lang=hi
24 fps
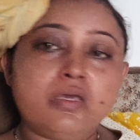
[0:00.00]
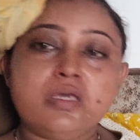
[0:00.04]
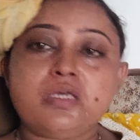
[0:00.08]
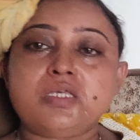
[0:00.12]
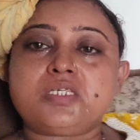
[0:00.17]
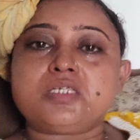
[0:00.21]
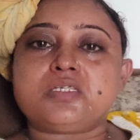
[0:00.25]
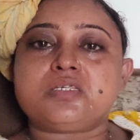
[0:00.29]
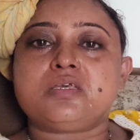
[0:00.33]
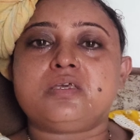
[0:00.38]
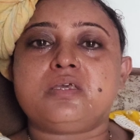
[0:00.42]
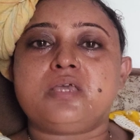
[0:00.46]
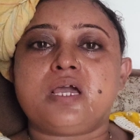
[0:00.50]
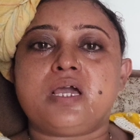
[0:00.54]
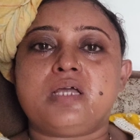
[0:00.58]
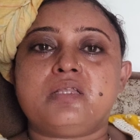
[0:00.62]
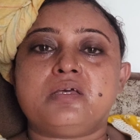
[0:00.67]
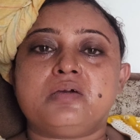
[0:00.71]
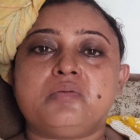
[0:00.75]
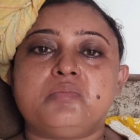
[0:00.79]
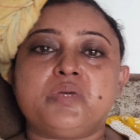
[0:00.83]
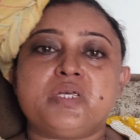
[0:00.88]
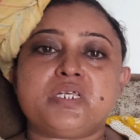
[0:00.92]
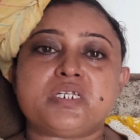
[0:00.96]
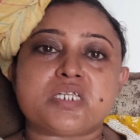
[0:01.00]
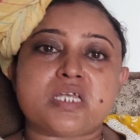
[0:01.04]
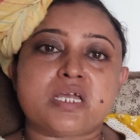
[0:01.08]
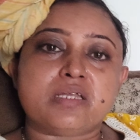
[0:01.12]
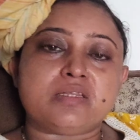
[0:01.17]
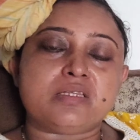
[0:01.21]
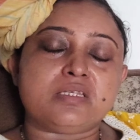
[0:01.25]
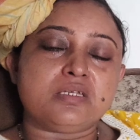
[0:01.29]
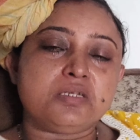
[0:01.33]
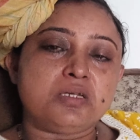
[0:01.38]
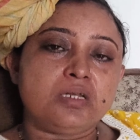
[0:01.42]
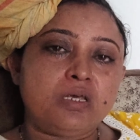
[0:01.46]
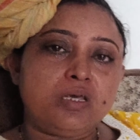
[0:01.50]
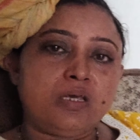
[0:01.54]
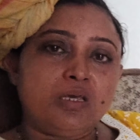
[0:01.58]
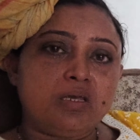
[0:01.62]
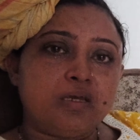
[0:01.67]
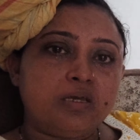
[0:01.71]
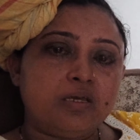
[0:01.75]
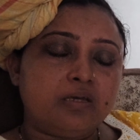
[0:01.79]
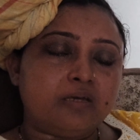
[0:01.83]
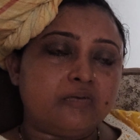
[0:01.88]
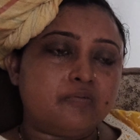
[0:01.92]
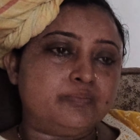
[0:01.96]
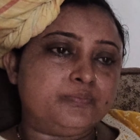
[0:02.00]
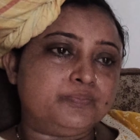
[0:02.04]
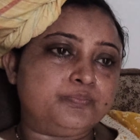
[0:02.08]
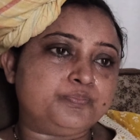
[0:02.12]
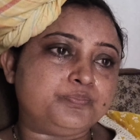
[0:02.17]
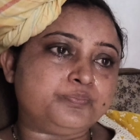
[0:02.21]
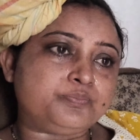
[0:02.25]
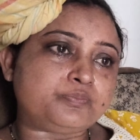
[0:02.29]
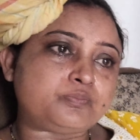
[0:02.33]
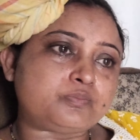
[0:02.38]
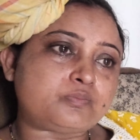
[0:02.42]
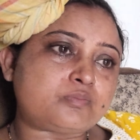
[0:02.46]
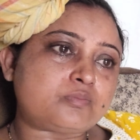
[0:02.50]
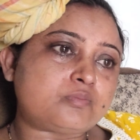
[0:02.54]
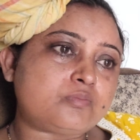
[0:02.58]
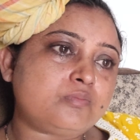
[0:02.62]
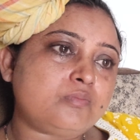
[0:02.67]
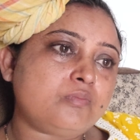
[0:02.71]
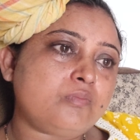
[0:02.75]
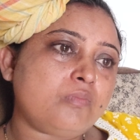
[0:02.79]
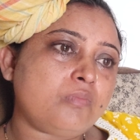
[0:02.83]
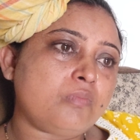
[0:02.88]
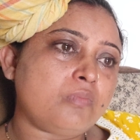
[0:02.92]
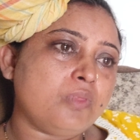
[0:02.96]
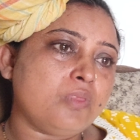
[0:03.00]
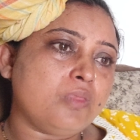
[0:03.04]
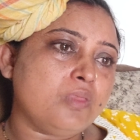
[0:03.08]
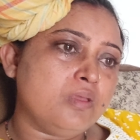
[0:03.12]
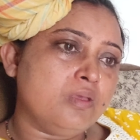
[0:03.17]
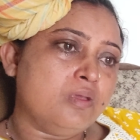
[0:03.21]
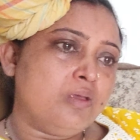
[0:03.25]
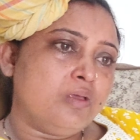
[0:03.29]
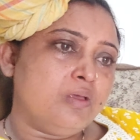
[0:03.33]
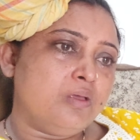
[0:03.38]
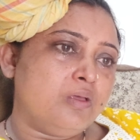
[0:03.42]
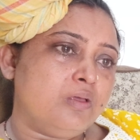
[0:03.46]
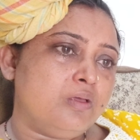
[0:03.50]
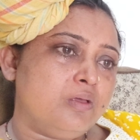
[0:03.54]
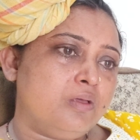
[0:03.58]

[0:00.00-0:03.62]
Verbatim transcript: इसकी याद हमेशा आती रहेगी हो